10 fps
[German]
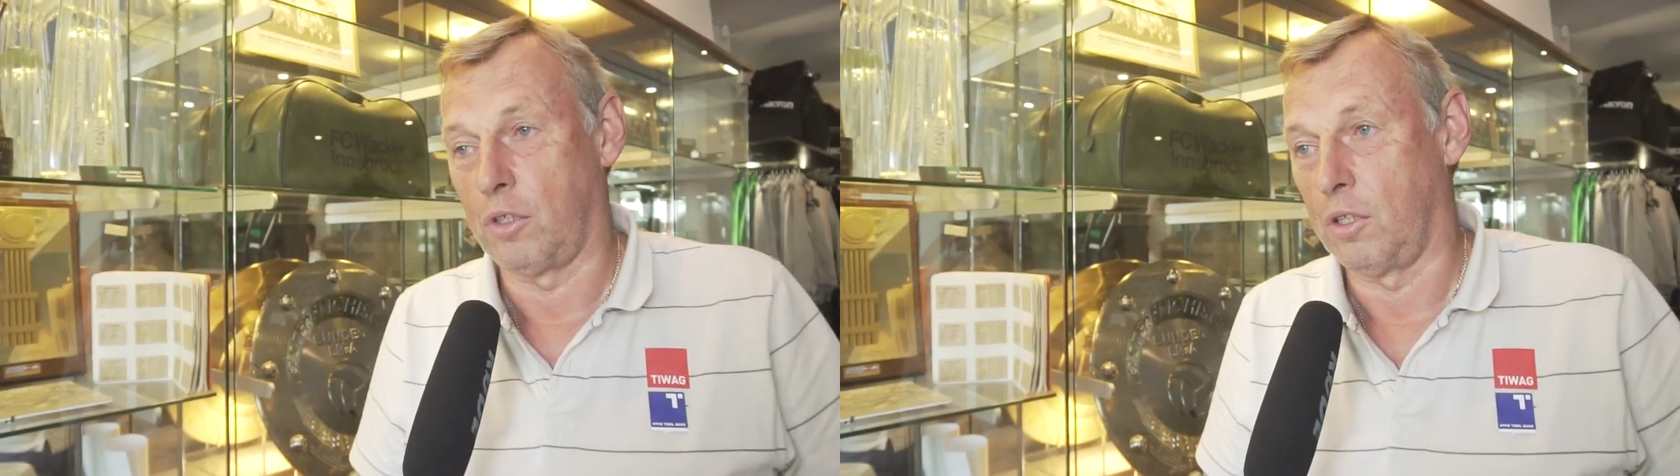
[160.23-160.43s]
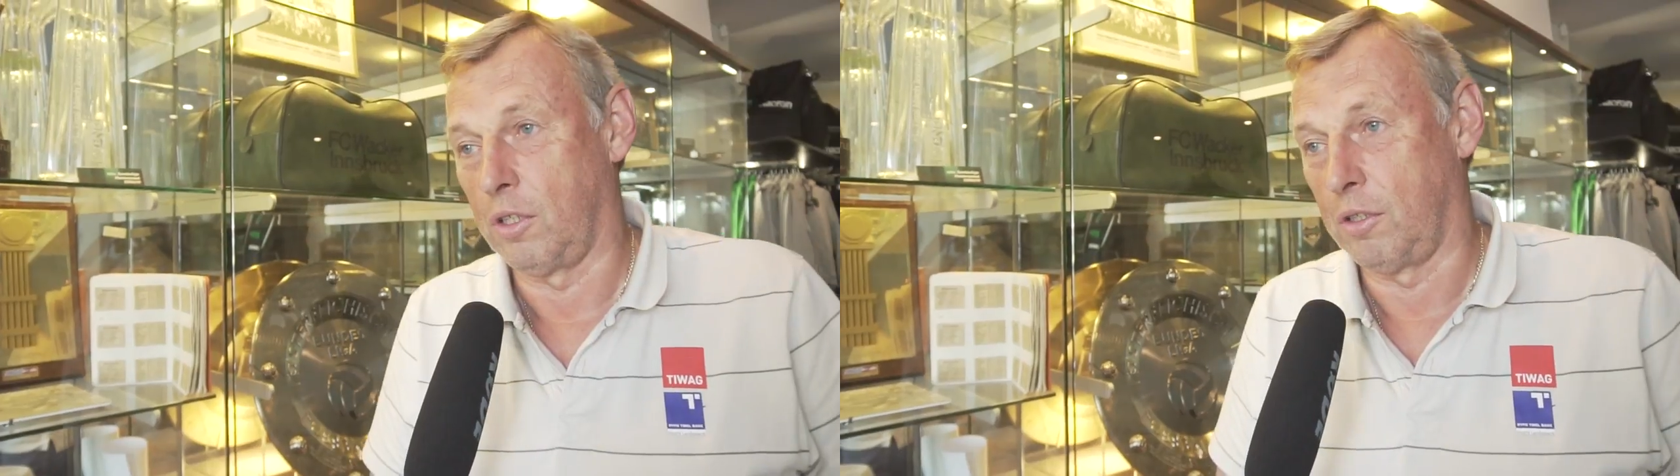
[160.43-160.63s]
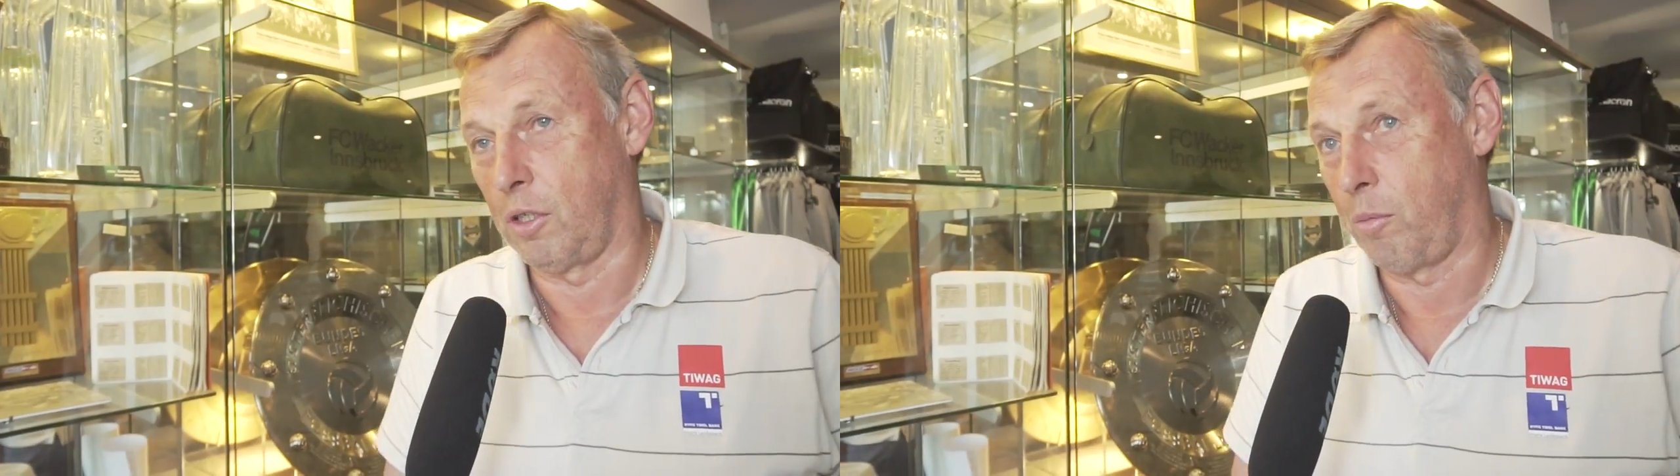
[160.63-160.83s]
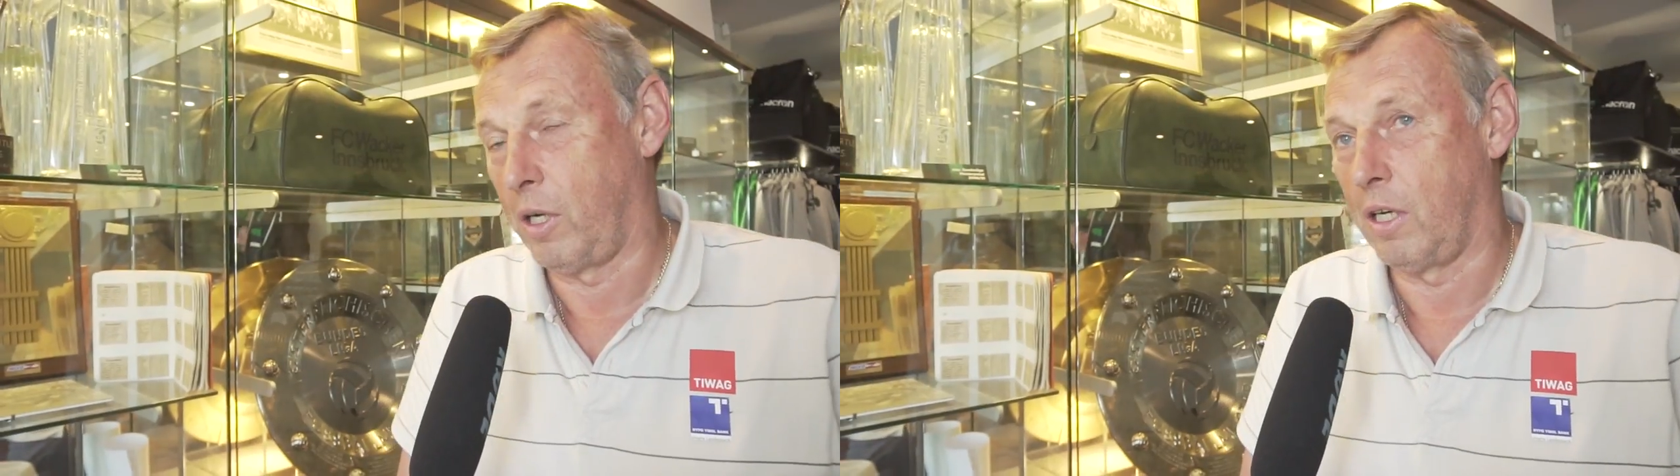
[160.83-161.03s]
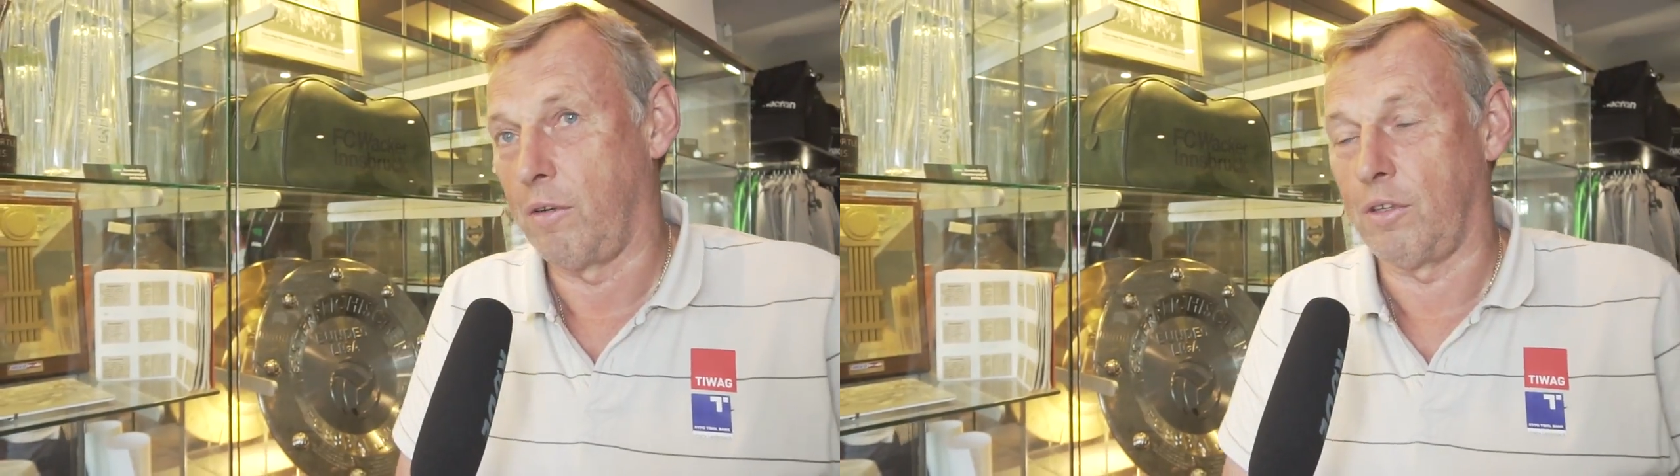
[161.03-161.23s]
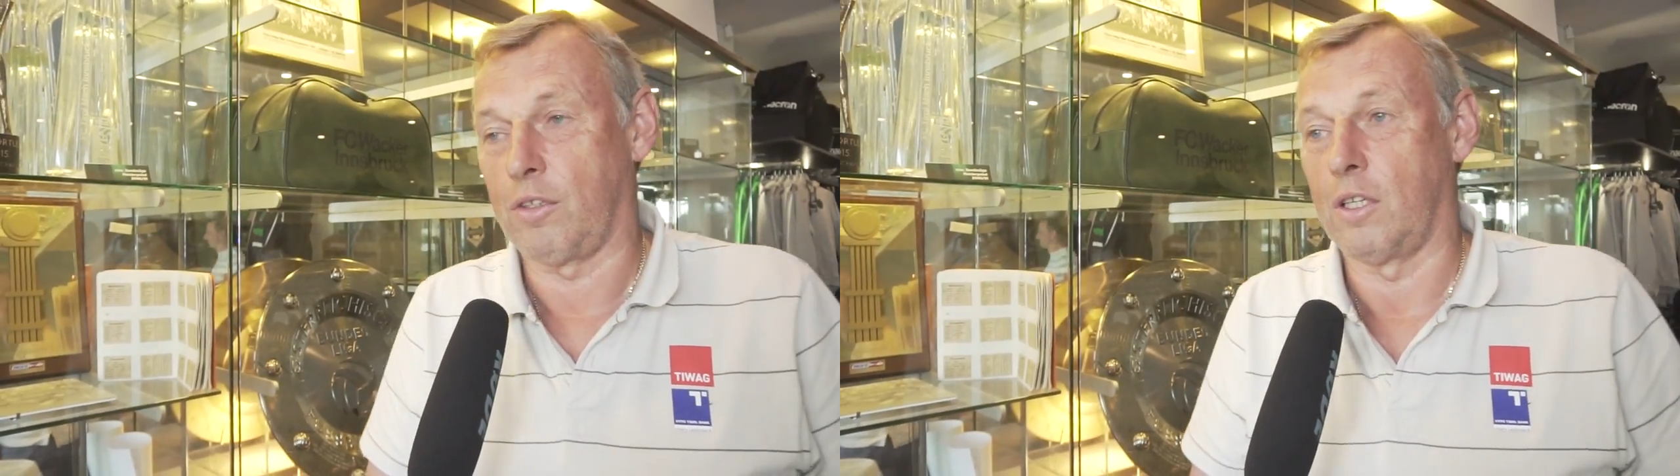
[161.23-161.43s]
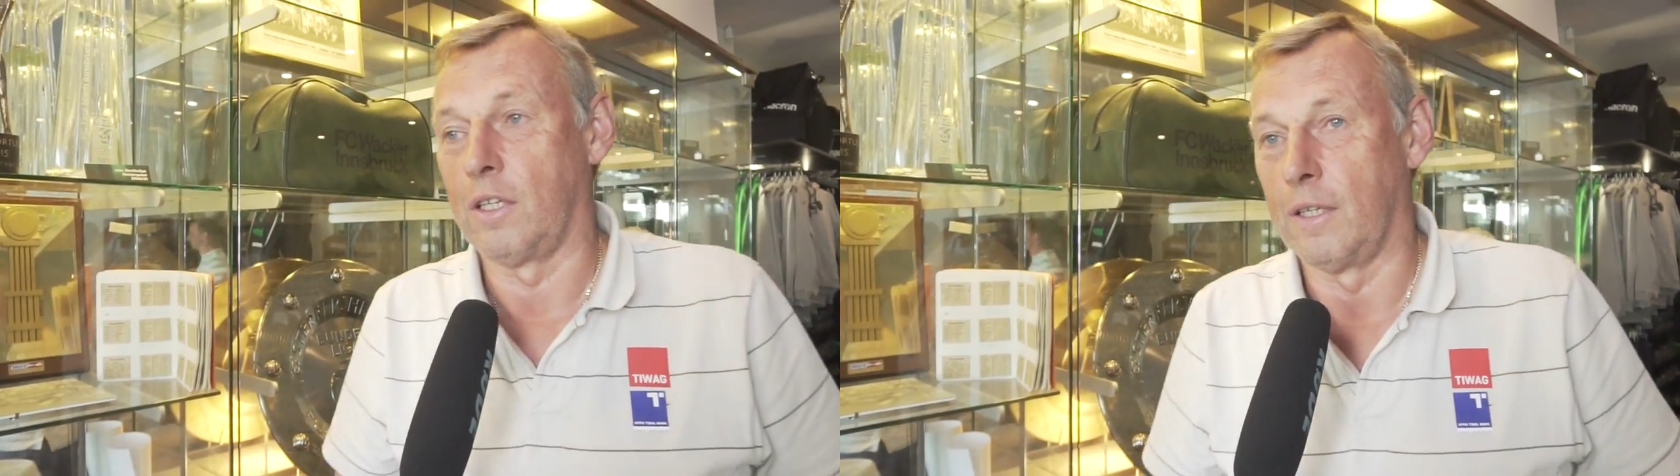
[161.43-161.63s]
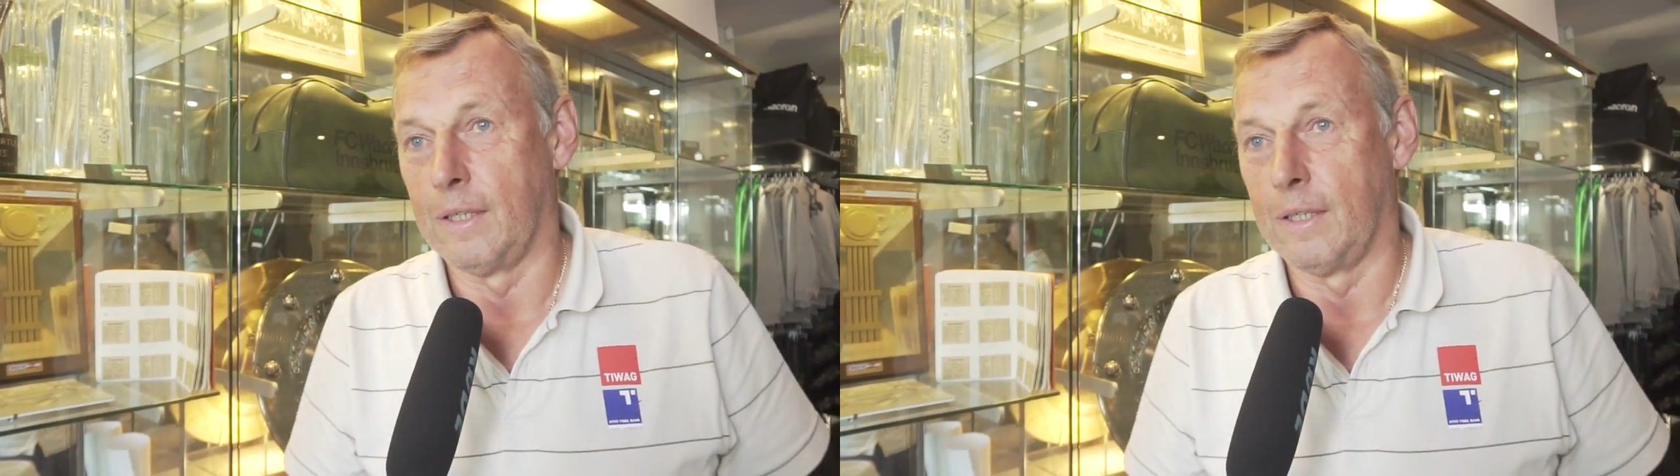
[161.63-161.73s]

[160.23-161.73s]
die normalerweise